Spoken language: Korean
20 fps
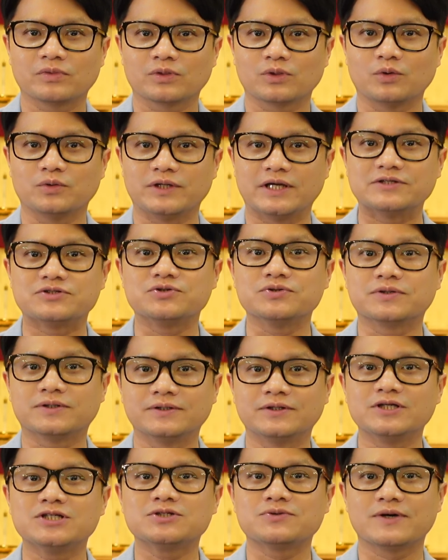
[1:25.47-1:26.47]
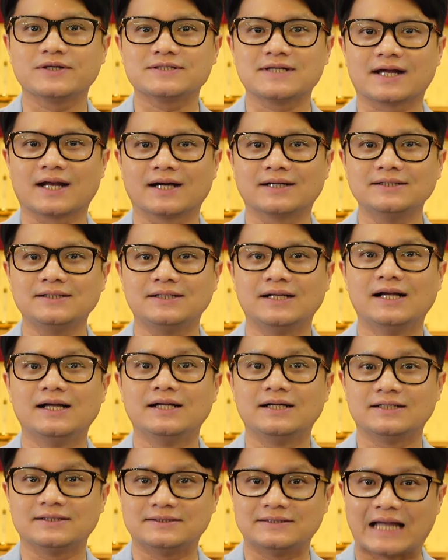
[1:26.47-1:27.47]
또 예수 그리스도의 사랑을
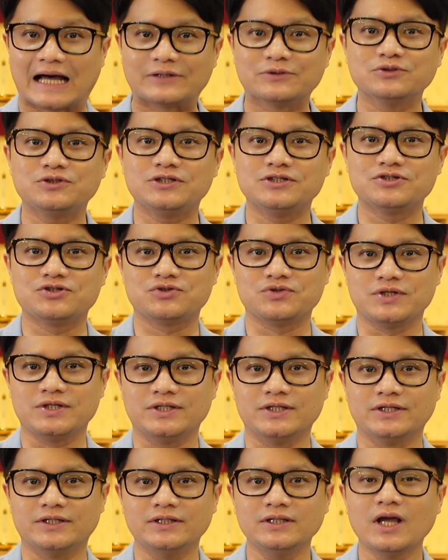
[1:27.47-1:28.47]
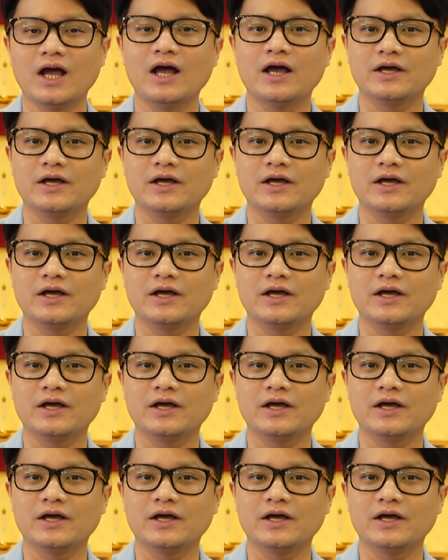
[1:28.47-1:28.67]
나누실 수 있는